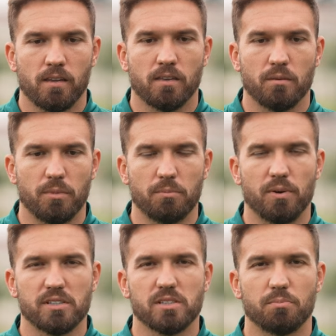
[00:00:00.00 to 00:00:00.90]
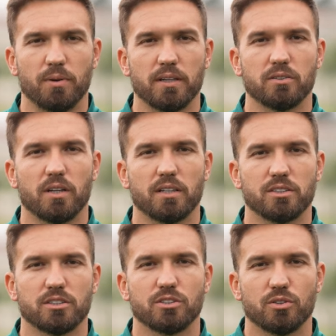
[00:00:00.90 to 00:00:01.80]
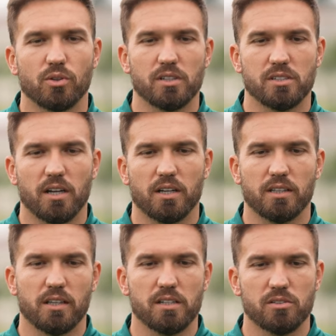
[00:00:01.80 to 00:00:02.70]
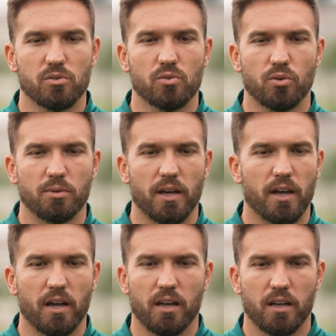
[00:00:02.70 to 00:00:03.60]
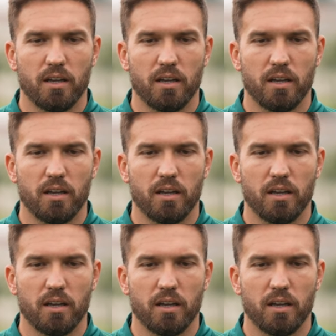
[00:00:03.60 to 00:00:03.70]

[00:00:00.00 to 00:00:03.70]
também participando né, de, de toda essa grandeza que o clube é,